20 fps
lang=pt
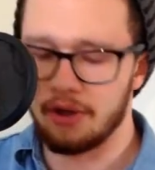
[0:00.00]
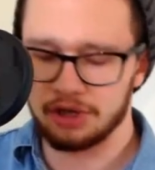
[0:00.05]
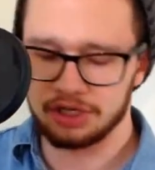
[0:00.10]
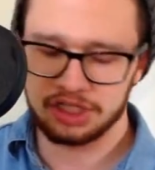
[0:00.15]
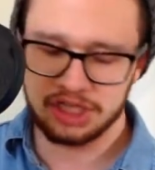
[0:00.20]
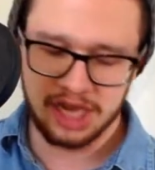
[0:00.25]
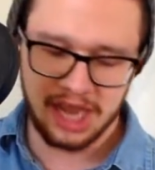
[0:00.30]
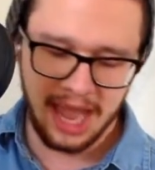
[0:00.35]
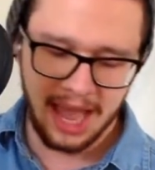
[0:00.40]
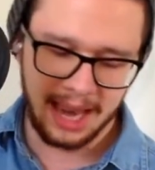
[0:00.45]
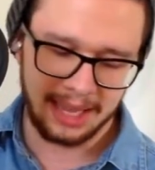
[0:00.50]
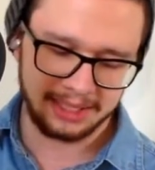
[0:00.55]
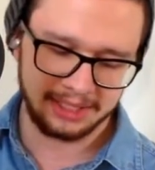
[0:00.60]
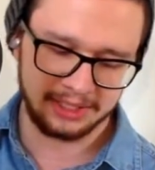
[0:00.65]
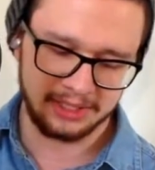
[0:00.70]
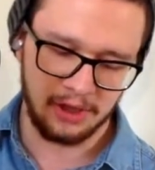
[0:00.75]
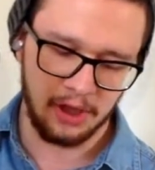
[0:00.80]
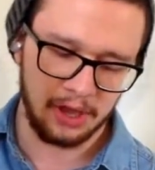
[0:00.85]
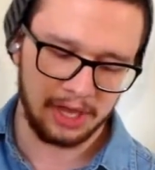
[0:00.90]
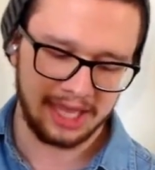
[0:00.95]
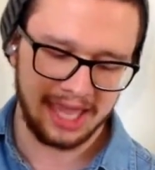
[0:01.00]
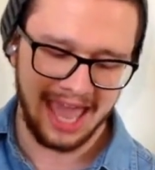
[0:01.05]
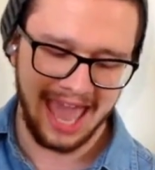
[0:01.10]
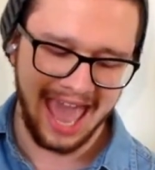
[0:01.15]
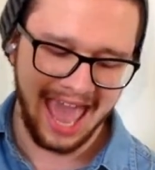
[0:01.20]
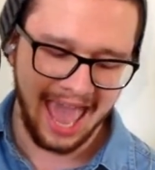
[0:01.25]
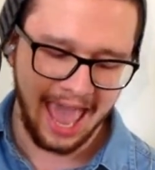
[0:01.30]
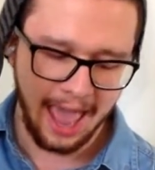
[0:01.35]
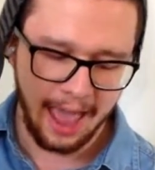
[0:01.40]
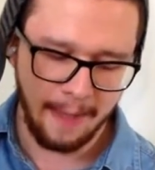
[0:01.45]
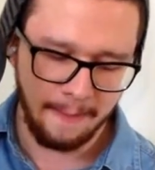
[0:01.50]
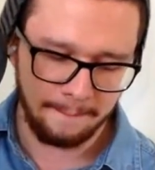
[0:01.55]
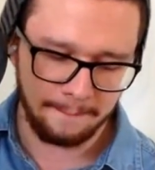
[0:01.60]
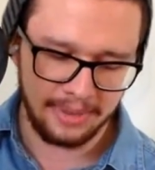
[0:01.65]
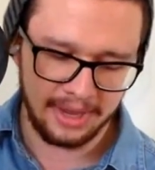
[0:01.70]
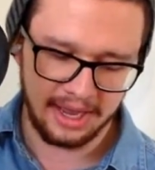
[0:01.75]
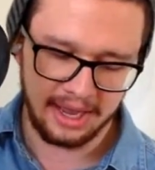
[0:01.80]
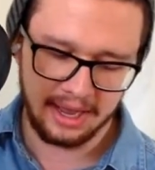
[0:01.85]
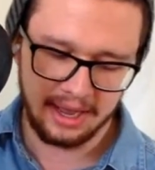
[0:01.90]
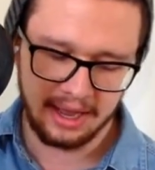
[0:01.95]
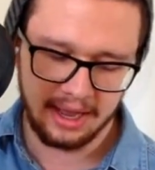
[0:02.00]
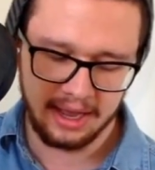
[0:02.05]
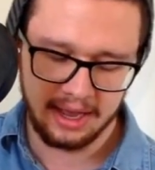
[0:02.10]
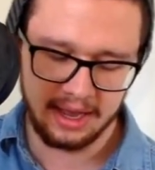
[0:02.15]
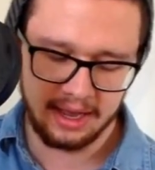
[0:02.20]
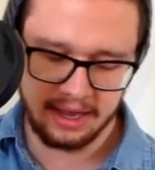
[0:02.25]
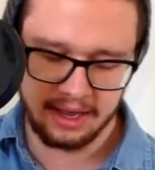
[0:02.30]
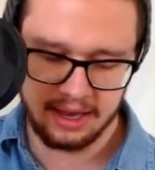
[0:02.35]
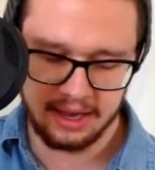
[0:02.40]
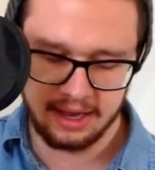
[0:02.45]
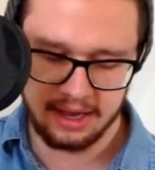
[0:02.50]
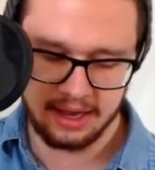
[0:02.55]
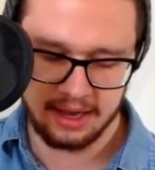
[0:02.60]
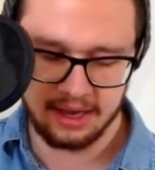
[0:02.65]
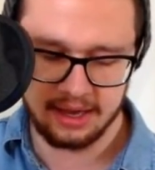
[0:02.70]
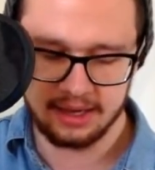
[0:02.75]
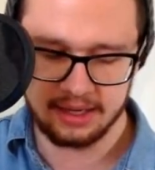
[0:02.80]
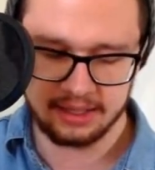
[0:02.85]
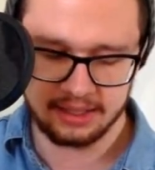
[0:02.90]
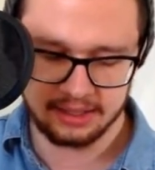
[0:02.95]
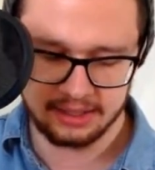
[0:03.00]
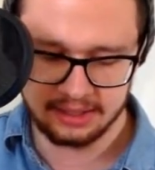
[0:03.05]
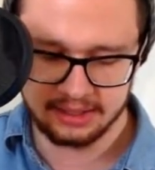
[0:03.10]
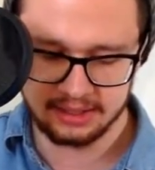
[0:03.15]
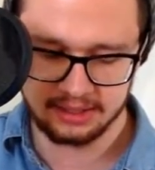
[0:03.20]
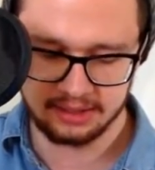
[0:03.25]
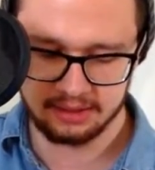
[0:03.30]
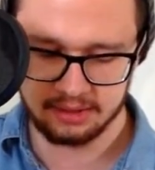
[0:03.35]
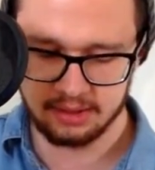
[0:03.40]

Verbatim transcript: Hoje ela só quer paz.